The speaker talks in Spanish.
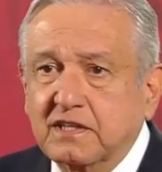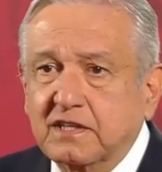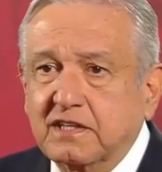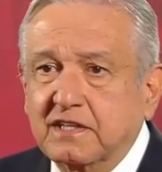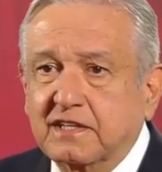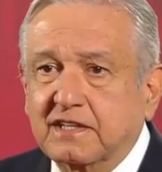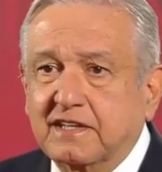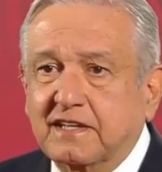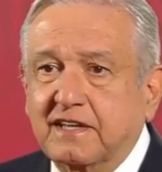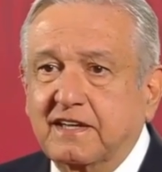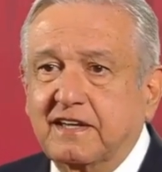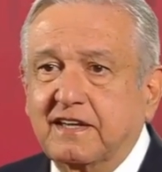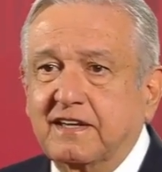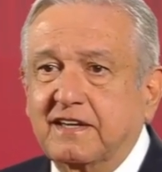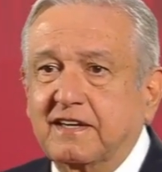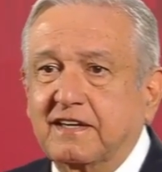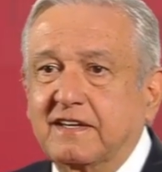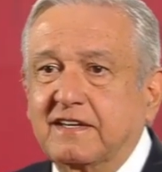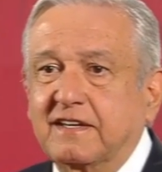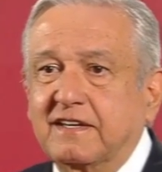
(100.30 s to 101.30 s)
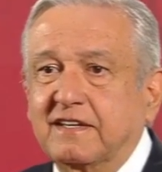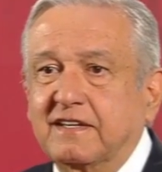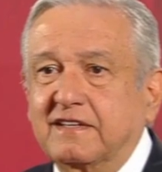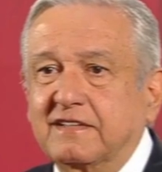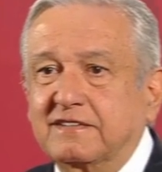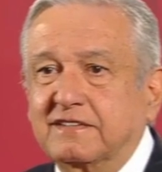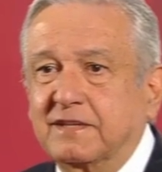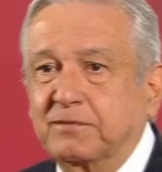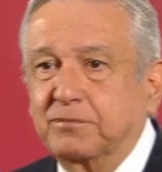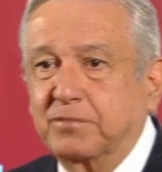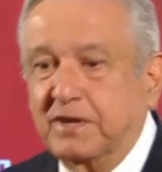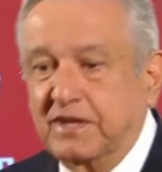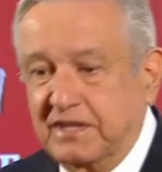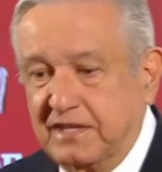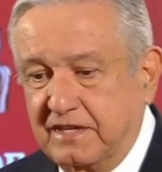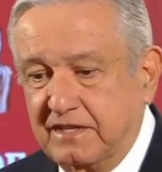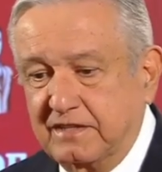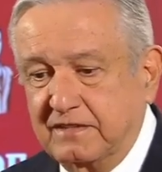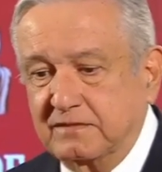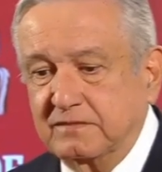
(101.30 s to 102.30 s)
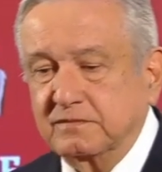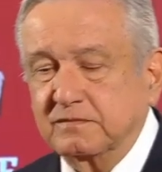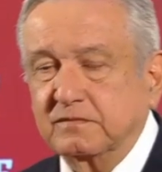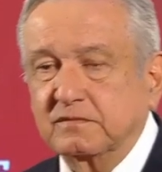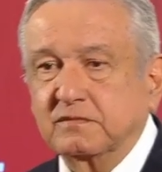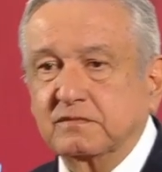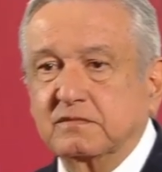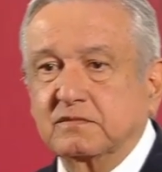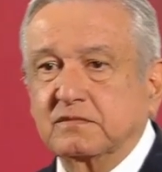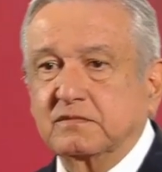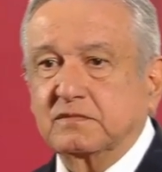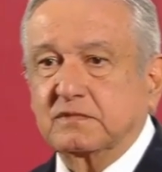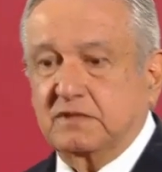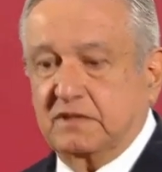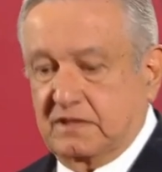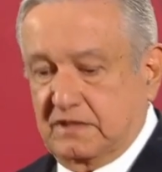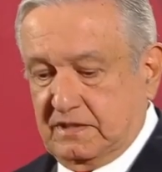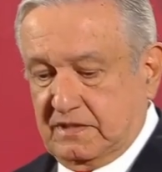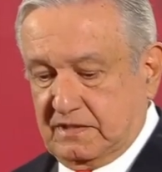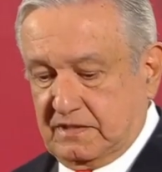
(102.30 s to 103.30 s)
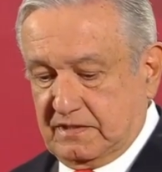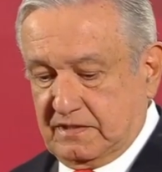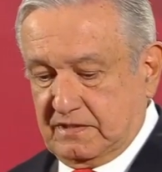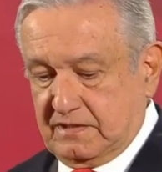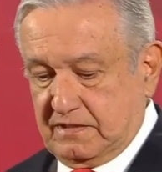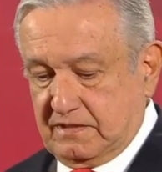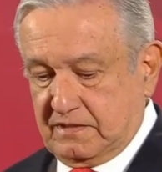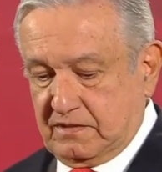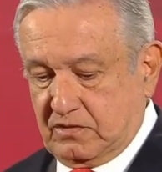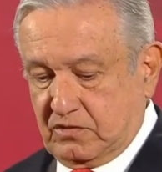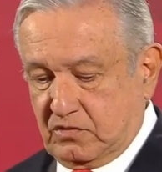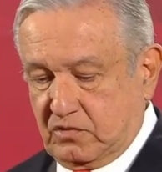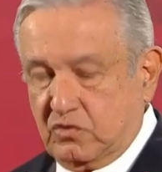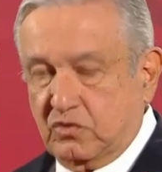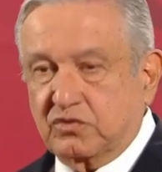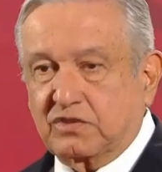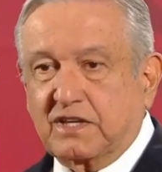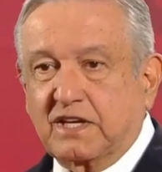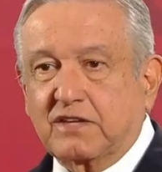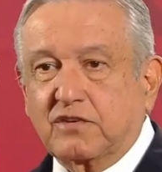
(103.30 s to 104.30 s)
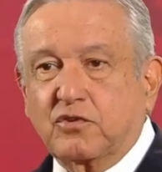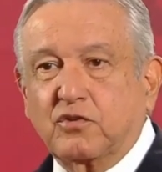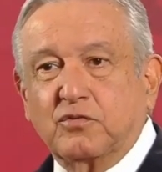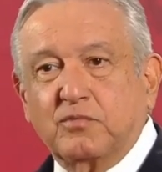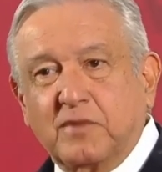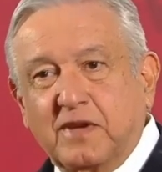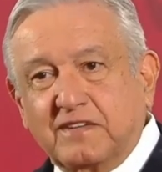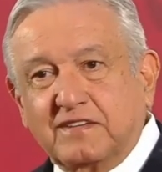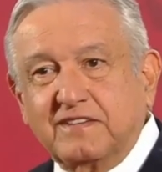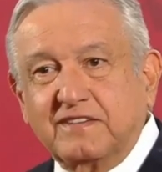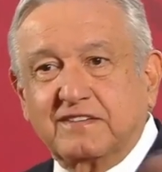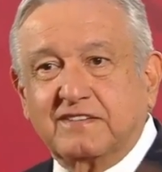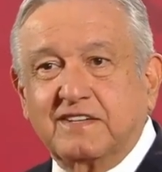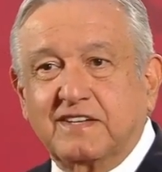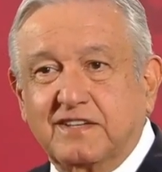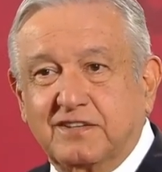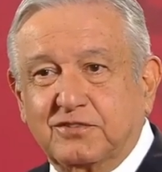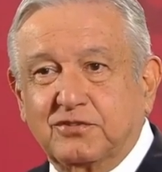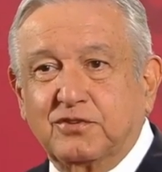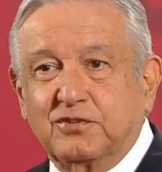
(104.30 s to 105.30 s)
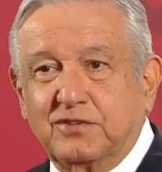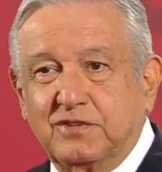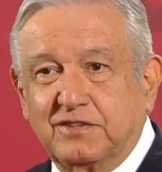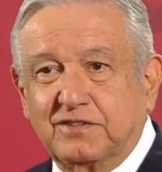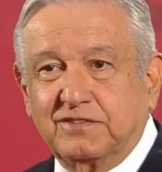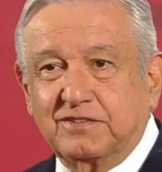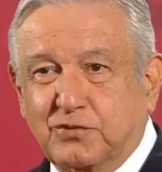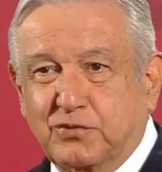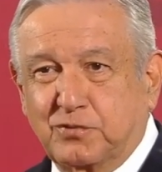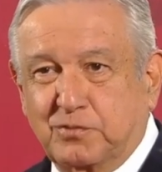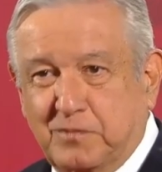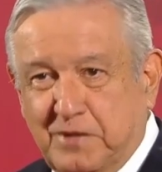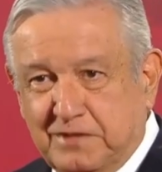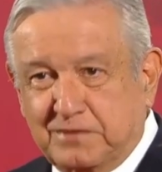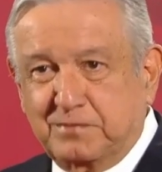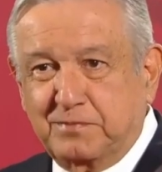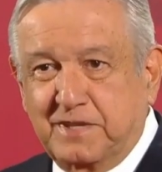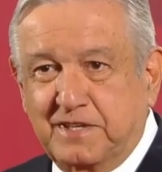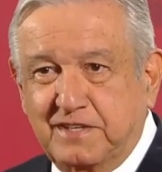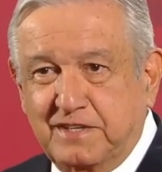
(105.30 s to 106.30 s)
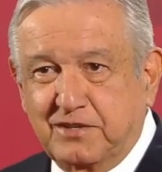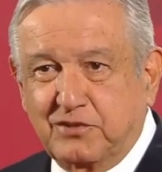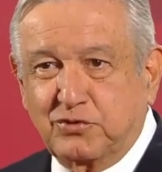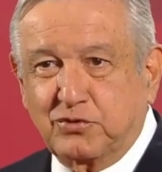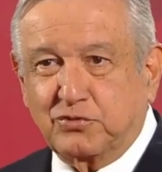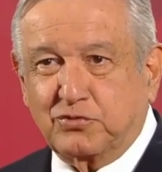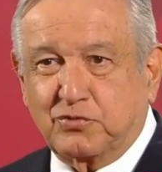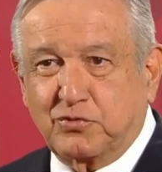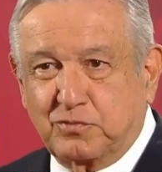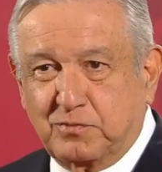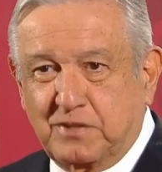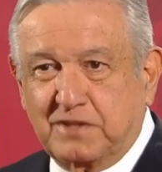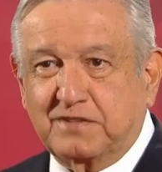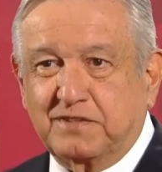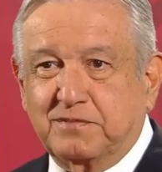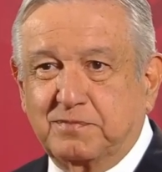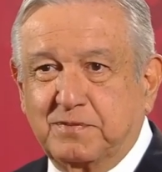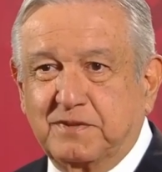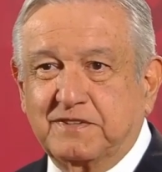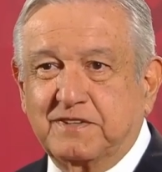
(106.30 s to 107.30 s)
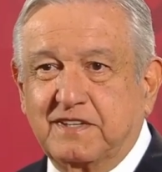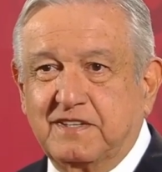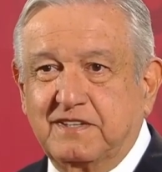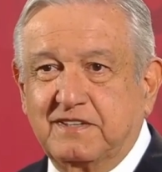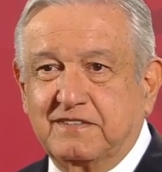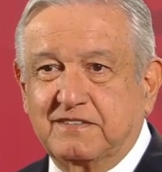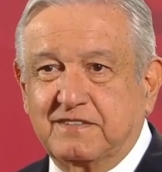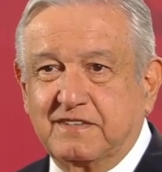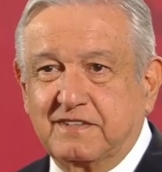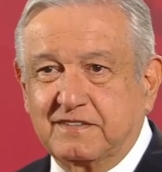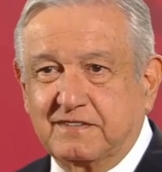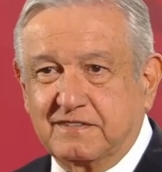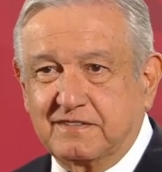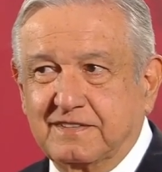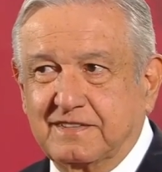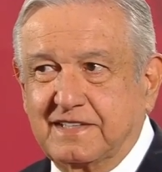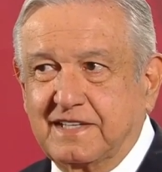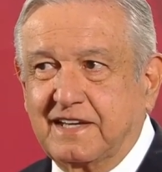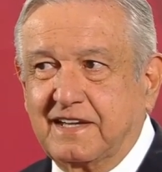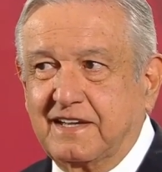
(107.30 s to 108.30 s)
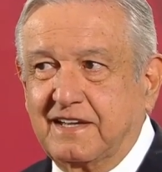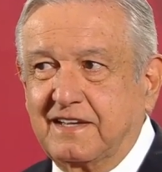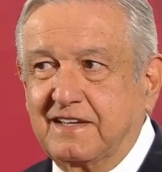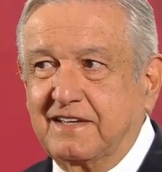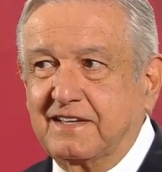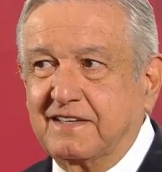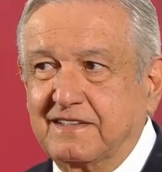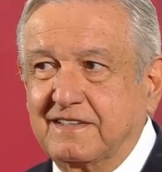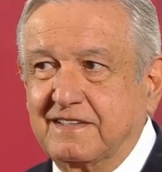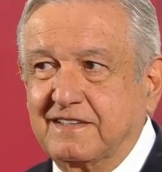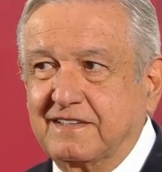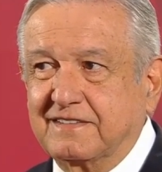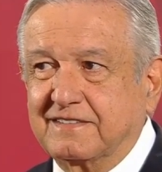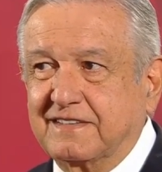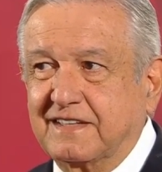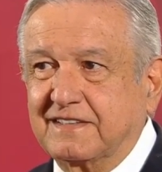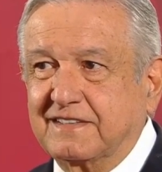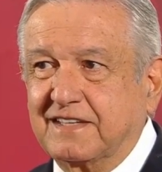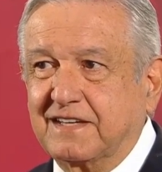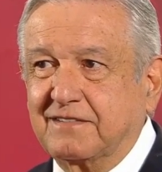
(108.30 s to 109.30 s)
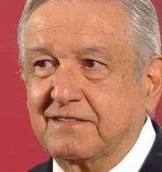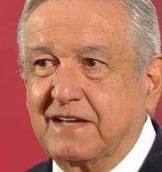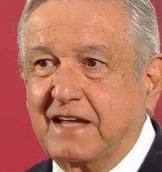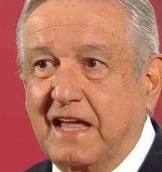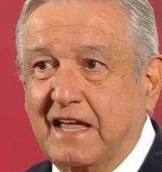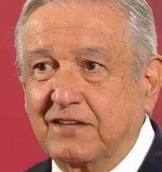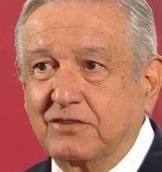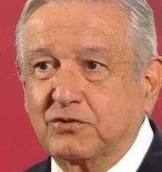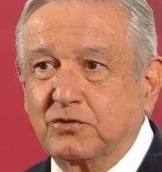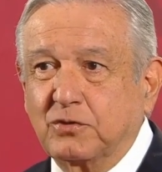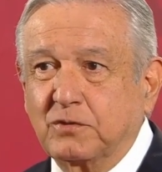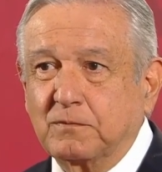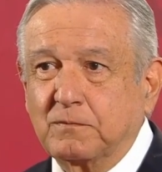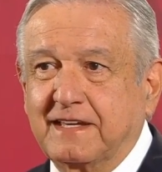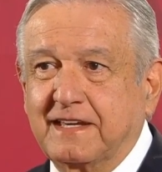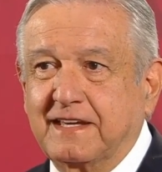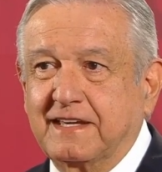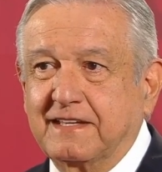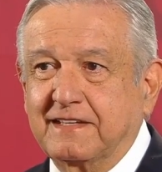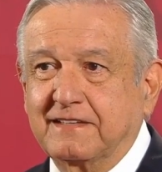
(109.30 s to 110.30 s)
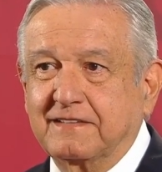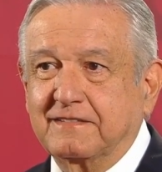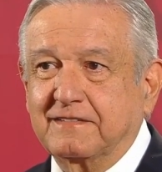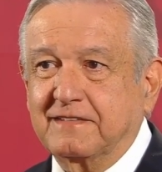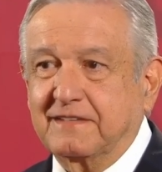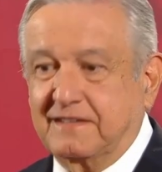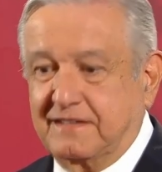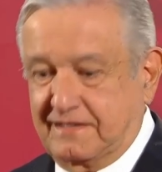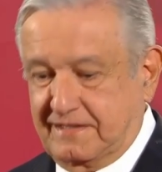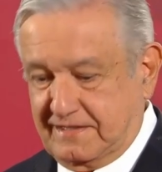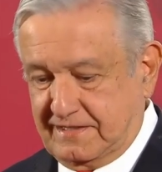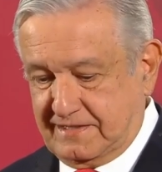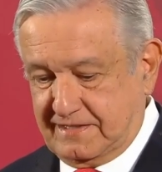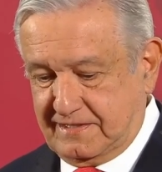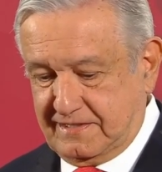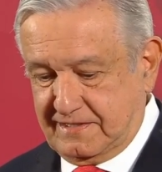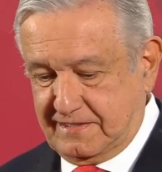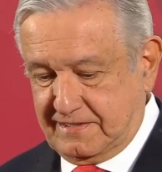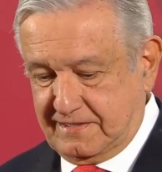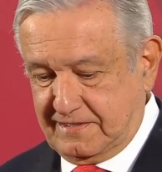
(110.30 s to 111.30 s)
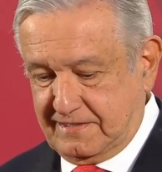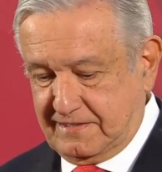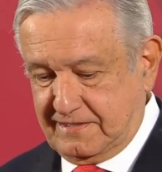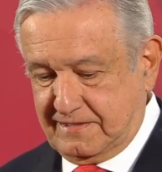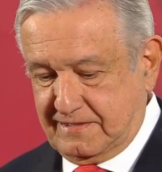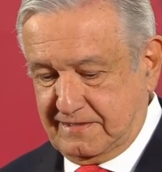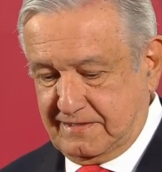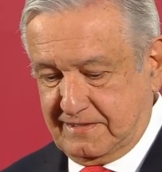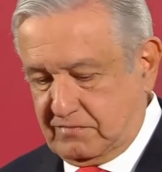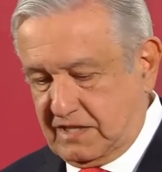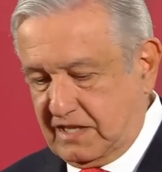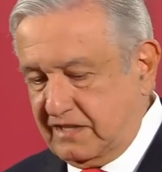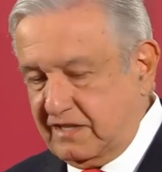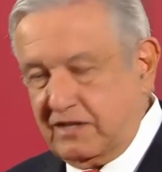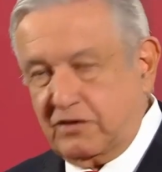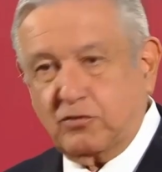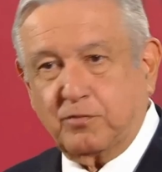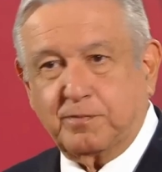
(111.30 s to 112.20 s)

el que se puedan eh, contar con más instalaciones, con más médicos, con más especialistas. Ya eh, están trabajando en eh, tener